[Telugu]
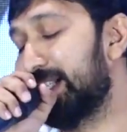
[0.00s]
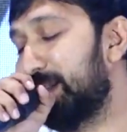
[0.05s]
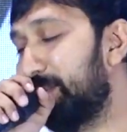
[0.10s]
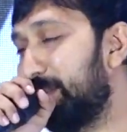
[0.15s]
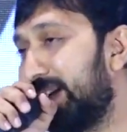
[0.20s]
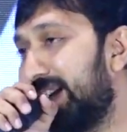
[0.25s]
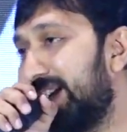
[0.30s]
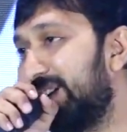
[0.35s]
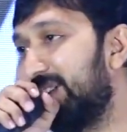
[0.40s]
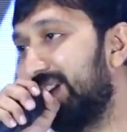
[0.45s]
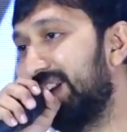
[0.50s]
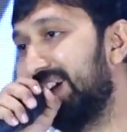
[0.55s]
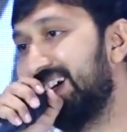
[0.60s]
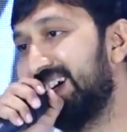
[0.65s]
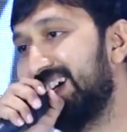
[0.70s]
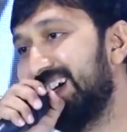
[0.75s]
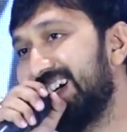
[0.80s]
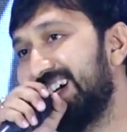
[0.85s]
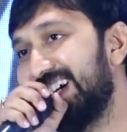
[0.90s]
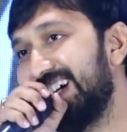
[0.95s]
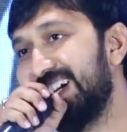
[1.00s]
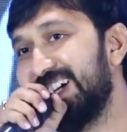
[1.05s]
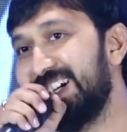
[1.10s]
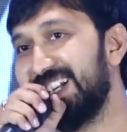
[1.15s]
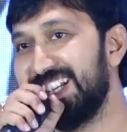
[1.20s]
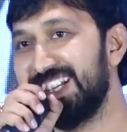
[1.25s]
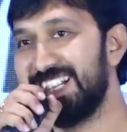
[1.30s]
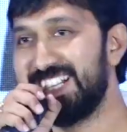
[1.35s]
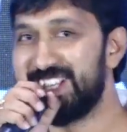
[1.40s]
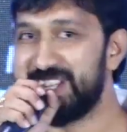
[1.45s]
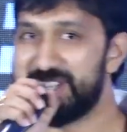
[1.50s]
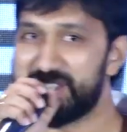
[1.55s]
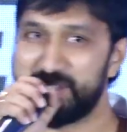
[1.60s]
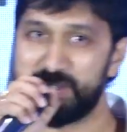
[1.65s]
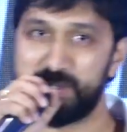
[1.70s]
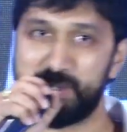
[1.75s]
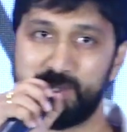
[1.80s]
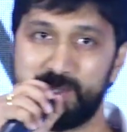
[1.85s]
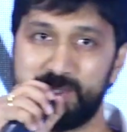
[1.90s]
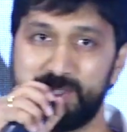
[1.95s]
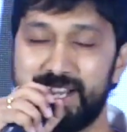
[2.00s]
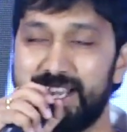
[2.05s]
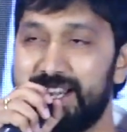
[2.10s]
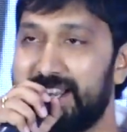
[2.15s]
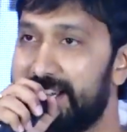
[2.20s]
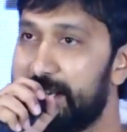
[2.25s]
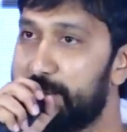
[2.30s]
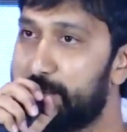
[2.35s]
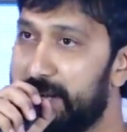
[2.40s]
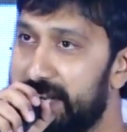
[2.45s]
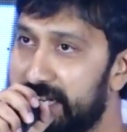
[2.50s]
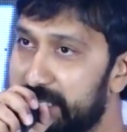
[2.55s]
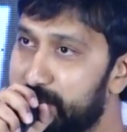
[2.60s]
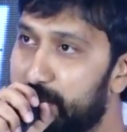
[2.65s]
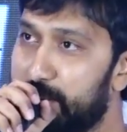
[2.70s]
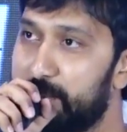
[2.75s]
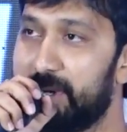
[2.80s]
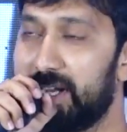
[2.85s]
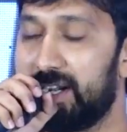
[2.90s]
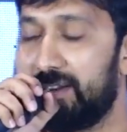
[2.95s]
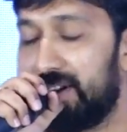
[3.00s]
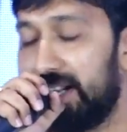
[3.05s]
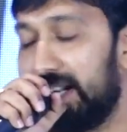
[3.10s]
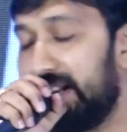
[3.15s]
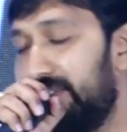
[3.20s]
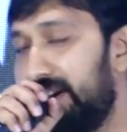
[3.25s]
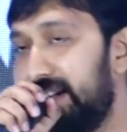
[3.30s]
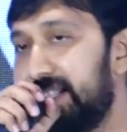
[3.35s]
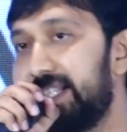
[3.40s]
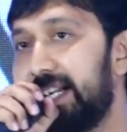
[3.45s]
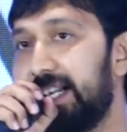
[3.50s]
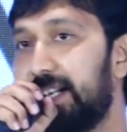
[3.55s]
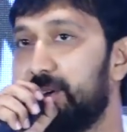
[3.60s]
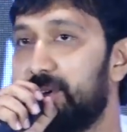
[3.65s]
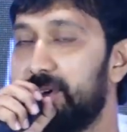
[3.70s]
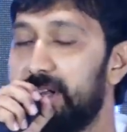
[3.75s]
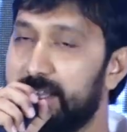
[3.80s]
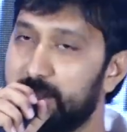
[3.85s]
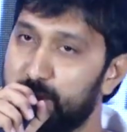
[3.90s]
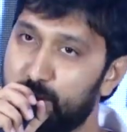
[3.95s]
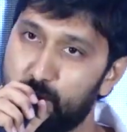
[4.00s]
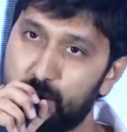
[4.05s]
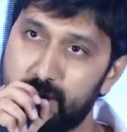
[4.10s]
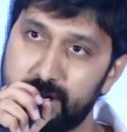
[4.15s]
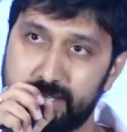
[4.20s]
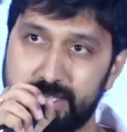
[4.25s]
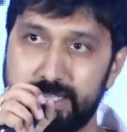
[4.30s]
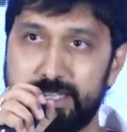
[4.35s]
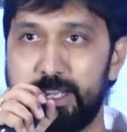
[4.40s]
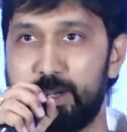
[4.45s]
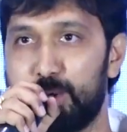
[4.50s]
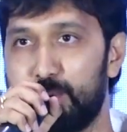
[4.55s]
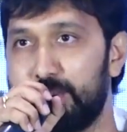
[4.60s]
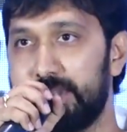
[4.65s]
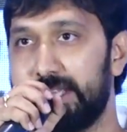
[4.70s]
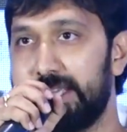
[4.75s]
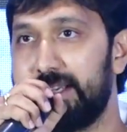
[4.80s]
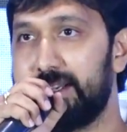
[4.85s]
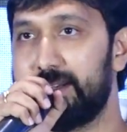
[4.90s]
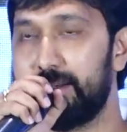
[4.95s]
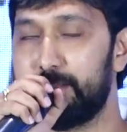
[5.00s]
కష్టపెట్టామని సో అలానే మహేష్ బాబు గారి వాళ్ళు ట్వీట్ చేయటం ఎంతో ఆనందంగా ఉంది